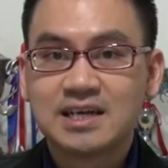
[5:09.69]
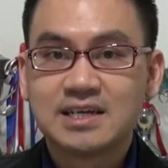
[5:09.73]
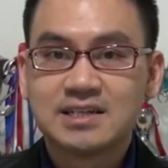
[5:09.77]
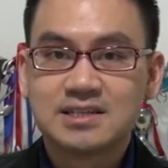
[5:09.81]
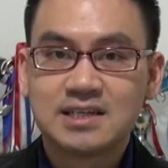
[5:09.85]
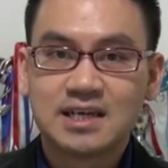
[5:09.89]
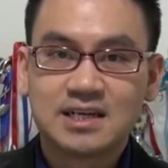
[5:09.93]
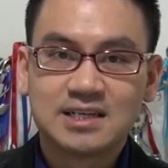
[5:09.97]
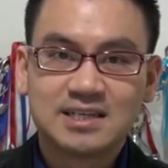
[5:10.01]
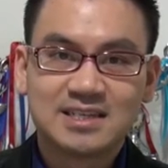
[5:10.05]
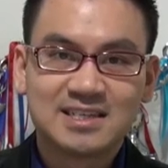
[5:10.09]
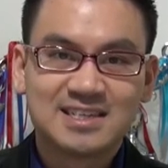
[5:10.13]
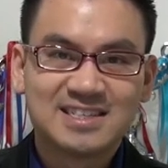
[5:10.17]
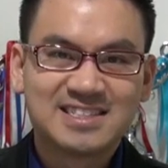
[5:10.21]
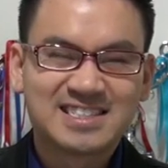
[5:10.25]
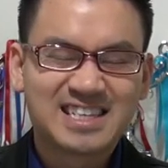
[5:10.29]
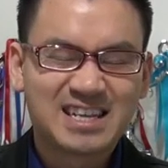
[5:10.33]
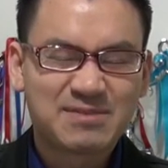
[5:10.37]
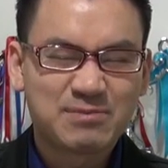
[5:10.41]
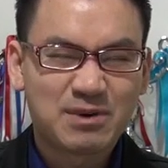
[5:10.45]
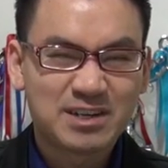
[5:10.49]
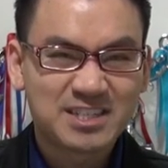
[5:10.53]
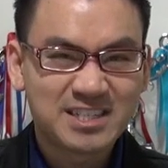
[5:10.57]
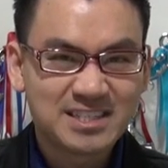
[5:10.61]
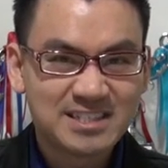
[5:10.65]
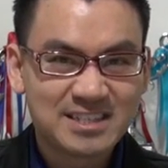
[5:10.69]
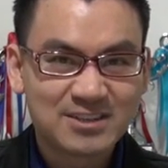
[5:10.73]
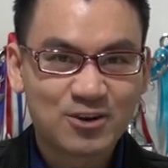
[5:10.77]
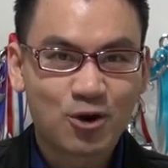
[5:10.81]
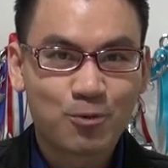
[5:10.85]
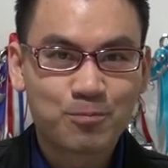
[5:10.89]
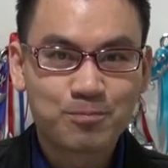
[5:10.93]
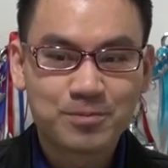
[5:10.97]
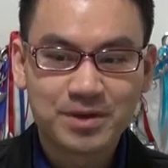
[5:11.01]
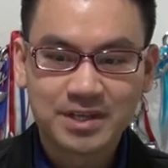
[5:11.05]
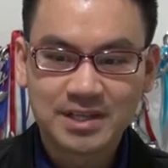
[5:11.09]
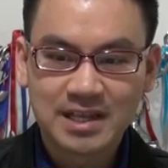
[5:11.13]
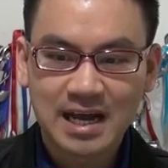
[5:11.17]
ในไตรมาสที่ 1 ของ
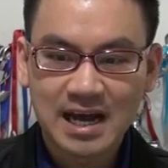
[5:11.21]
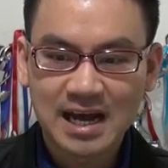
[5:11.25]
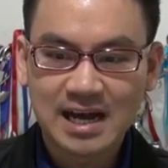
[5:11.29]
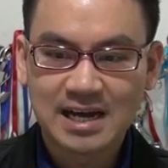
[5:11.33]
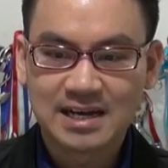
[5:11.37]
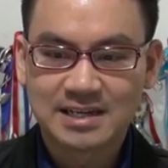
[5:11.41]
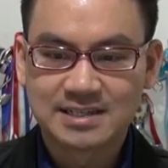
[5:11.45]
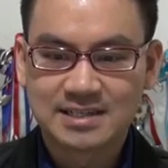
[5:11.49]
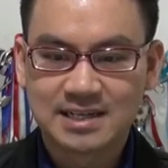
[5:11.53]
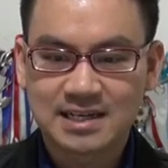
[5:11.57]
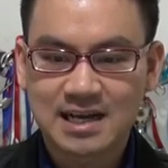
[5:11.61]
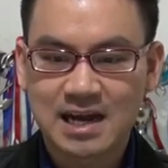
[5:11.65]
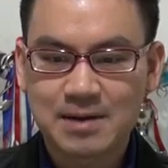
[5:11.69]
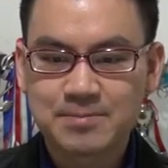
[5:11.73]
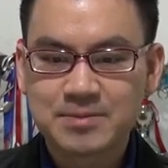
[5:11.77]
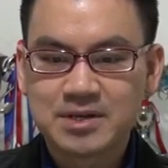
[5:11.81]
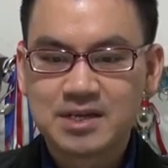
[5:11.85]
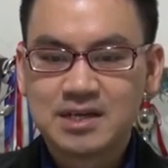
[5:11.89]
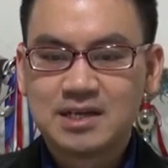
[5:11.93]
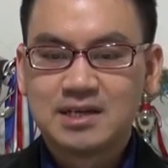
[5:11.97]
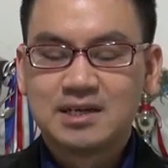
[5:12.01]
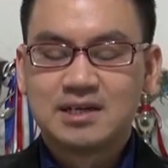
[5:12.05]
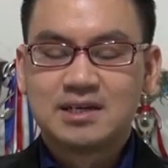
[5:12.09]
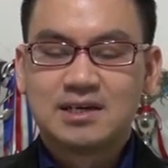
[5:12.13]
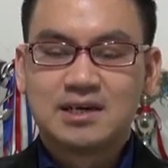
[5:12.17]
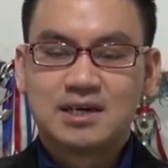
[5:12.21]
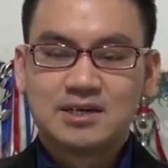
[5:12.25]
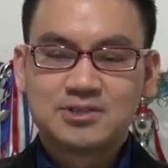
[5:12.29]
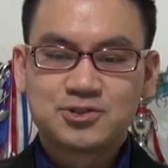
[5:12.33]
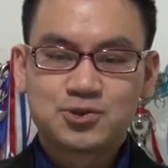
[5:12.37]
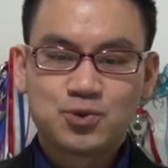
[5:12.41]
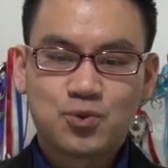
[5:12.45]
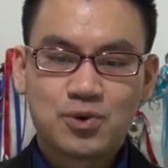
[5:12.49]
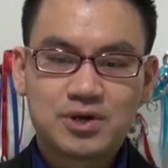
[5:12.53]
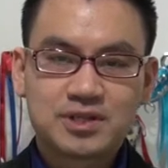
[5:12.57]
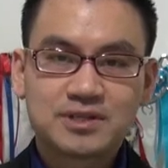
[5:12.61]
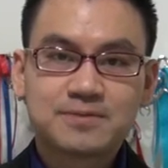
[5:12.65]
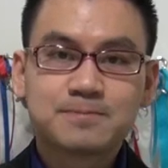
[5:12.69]
ปีหน้านะครับ
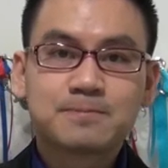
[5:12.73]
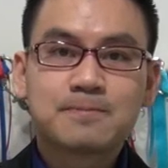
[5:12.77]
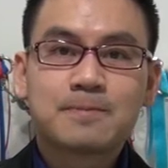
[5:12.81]
ส่วน